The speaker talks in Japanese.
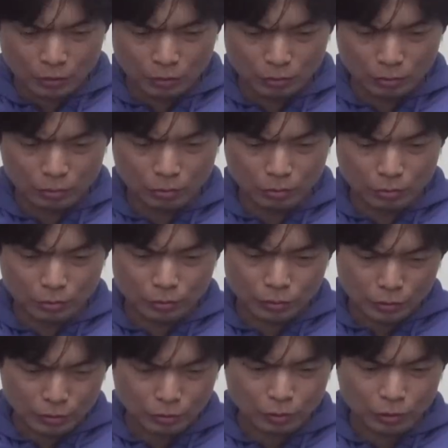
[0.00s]
お
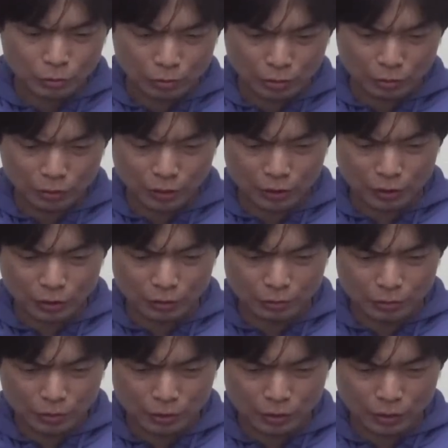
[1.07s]
それそれよかった、
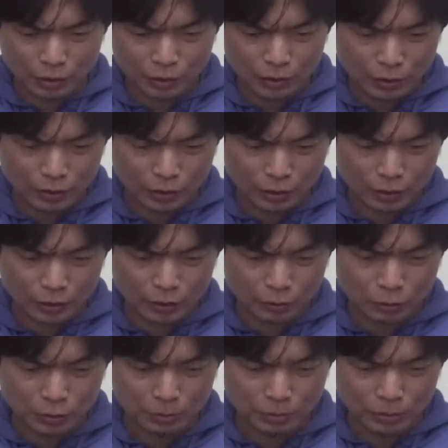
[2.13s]
お疲れ。結果
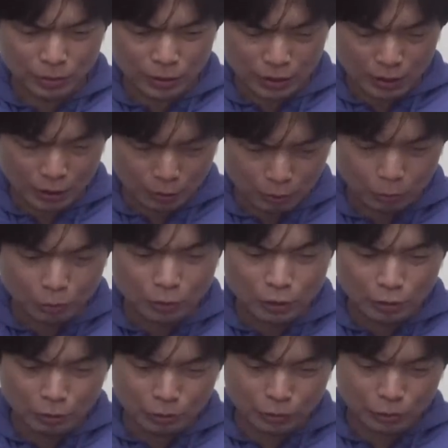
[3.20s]
楽しみにしてると
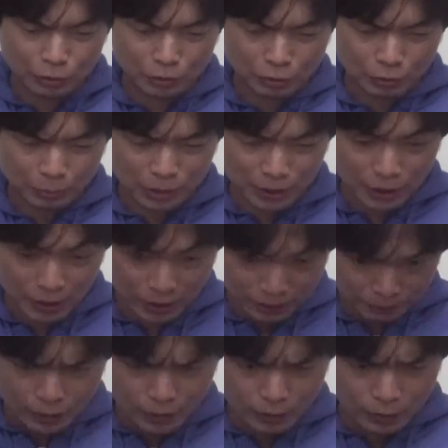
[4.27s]
送っておきますね。
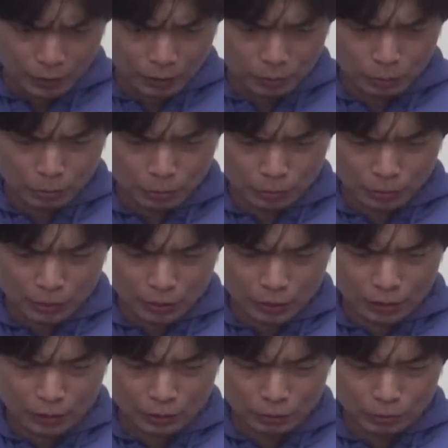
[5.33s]
結果を
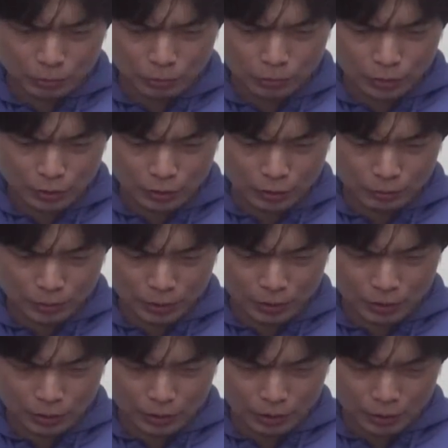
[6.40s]
楽し
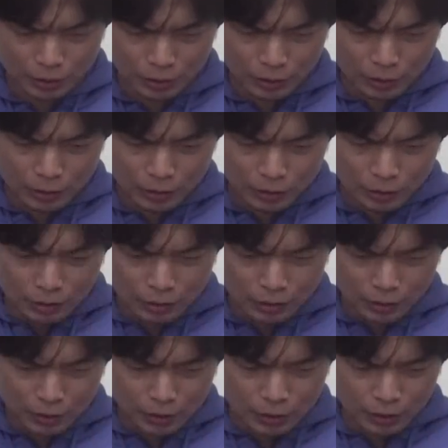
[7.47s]
み
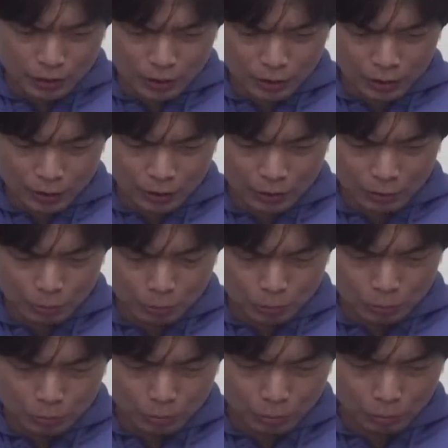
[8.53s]
にして
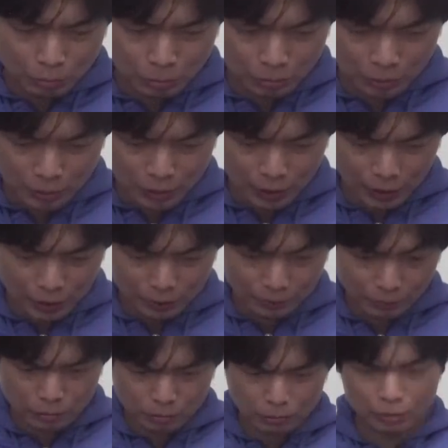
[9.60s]
るよと、は
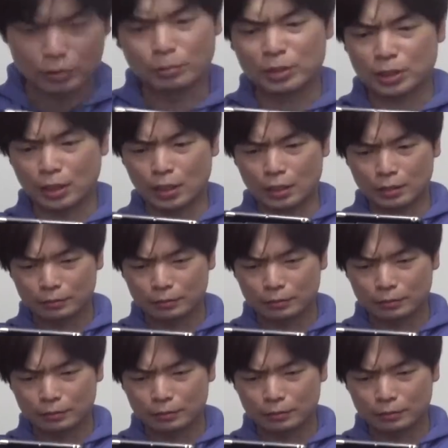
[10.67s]
い、送りました。は